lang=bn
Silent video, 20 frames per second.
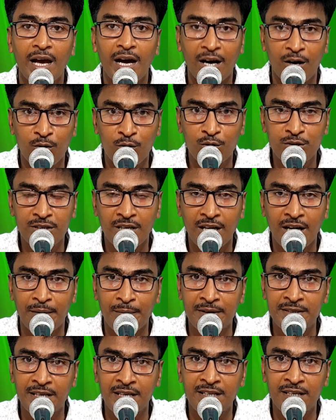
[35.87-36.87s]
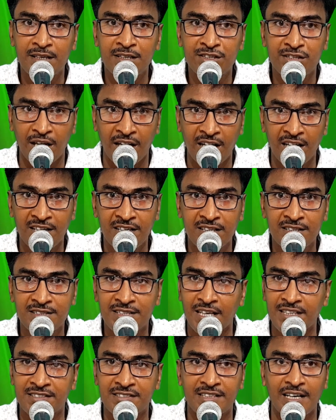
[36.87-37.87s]
এখনও যারা আমাদের চ্যানেলটি
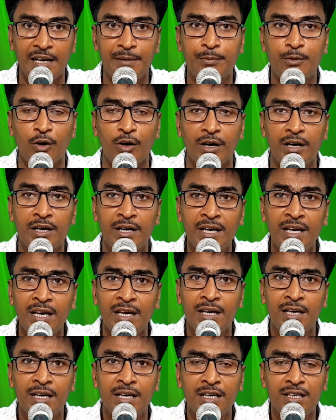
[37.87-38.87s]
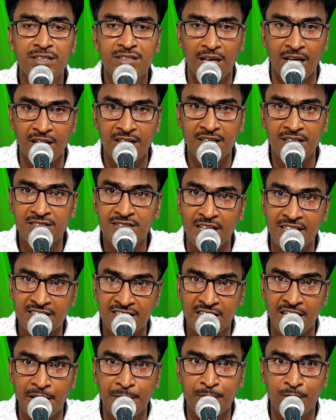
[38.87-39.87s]
সাবস্ক্রাইব করেননি চ্যানেলটি
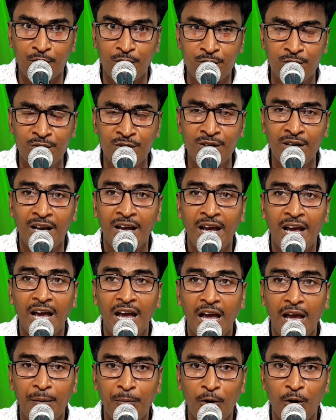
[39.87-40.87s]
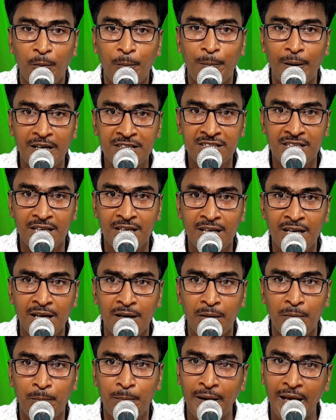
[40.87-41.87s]
সাবস্ক্রাইব করুন এবং পাশের
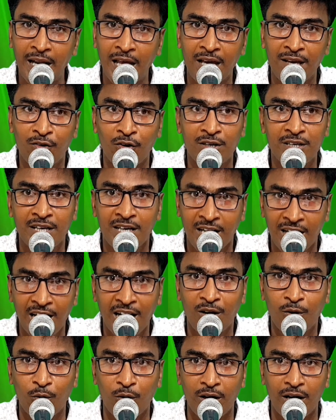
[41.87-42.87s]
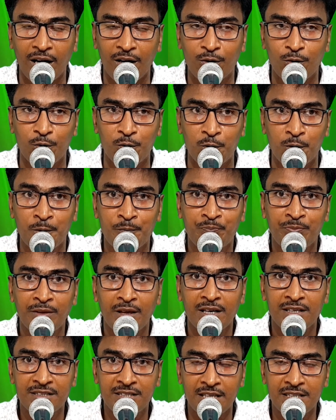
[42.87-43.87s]
বেল আইকনটি ক্লিক করে রাখুন
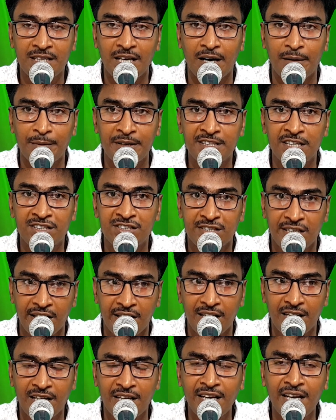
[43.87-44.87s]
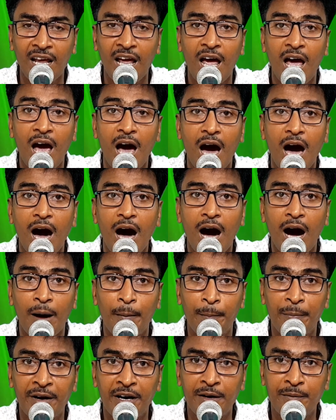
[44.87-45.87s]
যাতে আমাদের চ্যানেলের
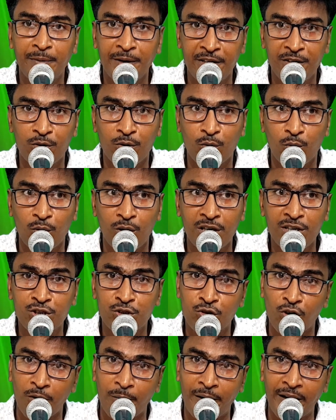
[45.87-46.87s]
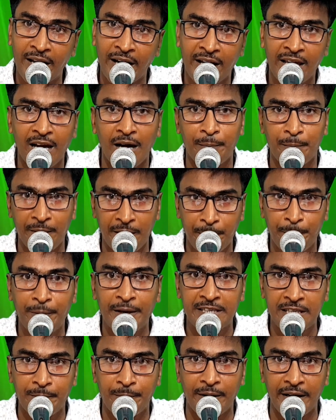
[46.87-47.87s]
আপডেট ভিডিওগুলি সবার আগে আপনি
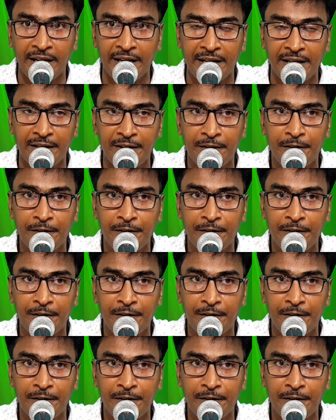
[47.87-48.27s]
পেতে পারেন